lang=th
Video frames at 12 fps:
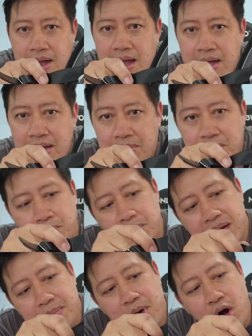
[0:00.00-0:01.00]
อ่ะผม
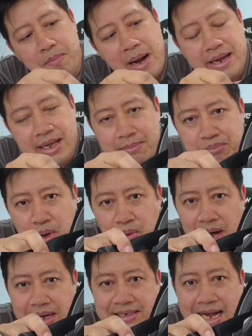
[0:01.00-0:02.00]
ลืมบอกไปนะครับ ตั
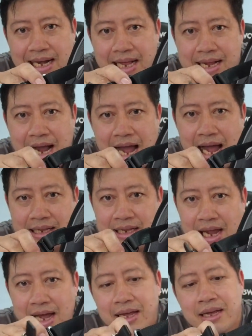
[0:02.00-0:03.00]
วสายรัดคาง
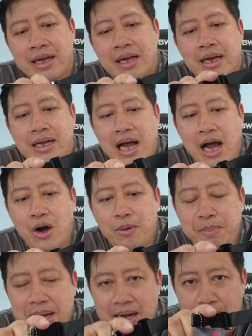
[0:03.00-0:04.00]
เนี่ยเขา
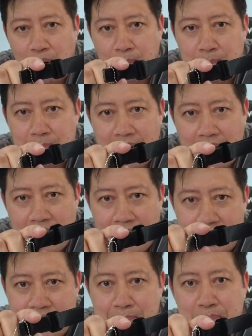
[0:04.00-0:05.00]
เป็นระบบ
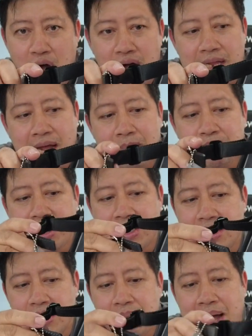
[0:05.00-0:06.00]
อ่ากิบล็อกนะครับ
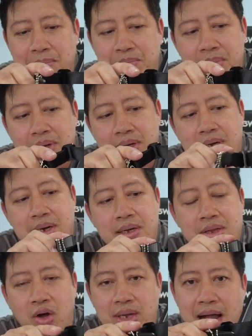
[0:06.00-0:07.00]
คือแบบ
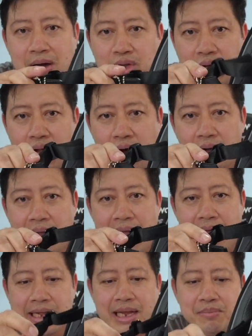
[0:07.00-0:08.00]
ถอดเข้าถอดออก
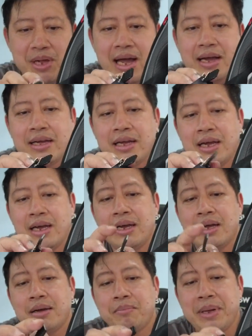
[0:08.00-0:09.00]
ง่ายนะครับเนี่ย
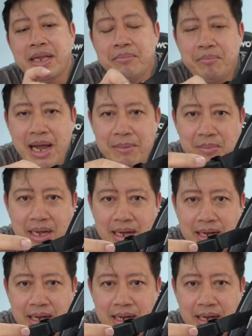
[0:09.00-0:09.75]
เป็นแบบ